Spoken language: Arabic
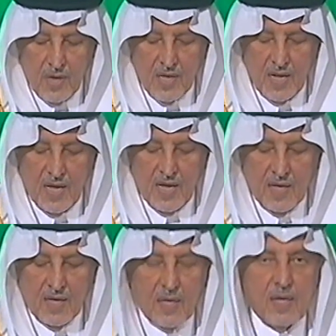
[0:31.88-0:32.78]

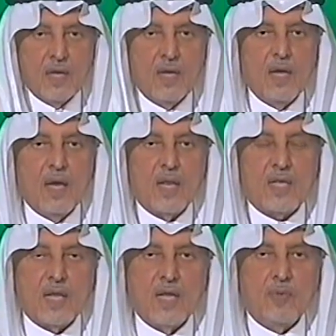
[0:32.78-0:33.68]
وإلى
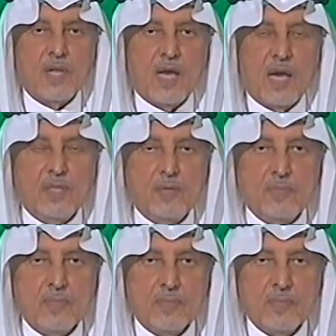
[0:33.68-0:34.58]
الكريم القادم
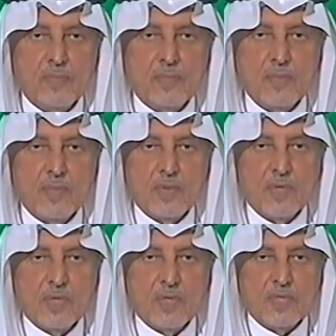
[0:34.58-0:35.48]

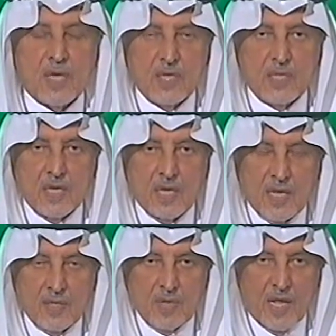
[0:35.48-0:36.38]
سيدي
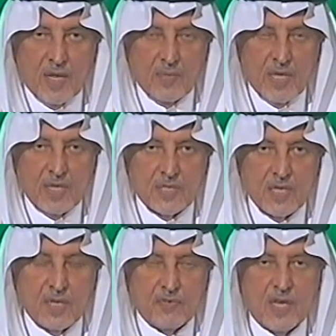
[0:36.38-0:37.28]
خادم الحرمين
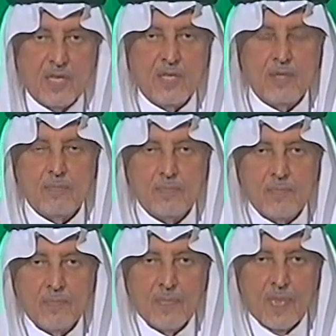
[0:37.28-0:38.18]
الشريفين
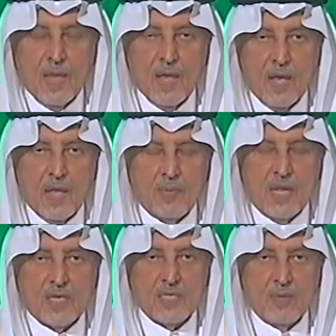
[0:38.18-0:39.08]

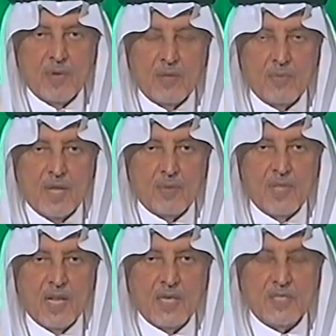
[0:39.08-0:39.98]
الملك سلمان بن
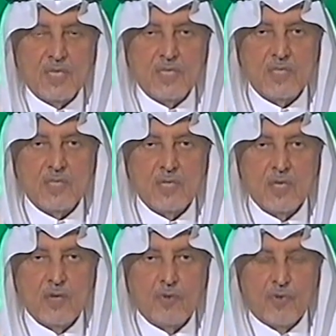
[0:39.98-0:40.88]
عبد العزيز
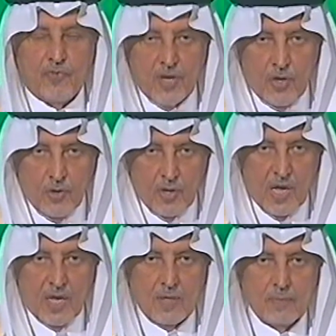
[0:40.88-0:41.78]
وفقه
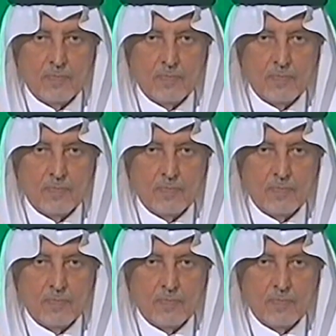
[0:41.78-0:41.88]
الله